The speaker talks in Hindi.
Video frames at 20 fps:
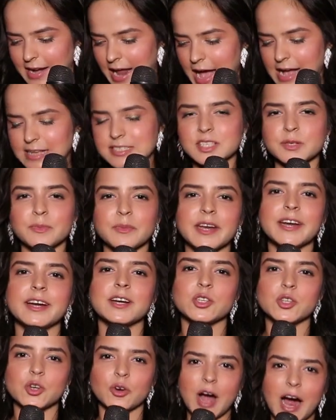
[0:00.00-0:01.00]
लास्ट
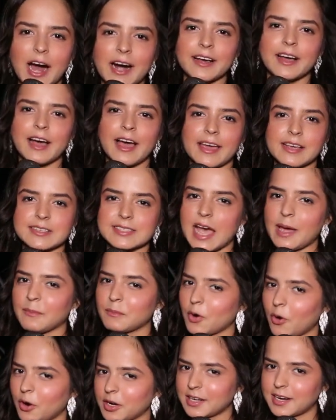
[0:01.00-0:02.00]
मिनट जुगाड़ गाइज आई एम
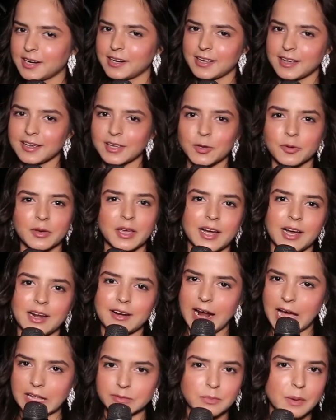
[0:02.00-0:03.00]
नॉट किडिंग क्योंकि कल
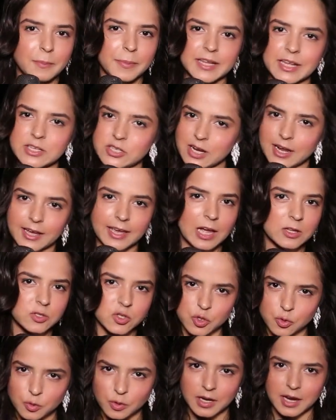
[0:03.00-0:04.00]
रात में पता चला कि आज
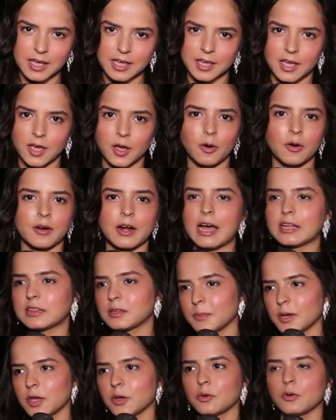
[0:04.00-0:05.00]
शूट नहीं है और
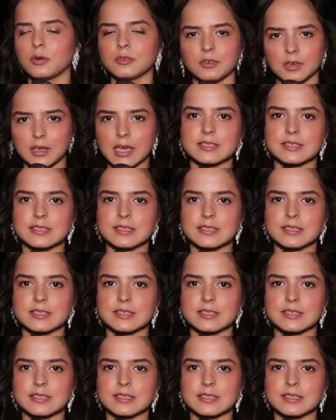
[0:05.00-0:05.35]
रात में यू you नो know,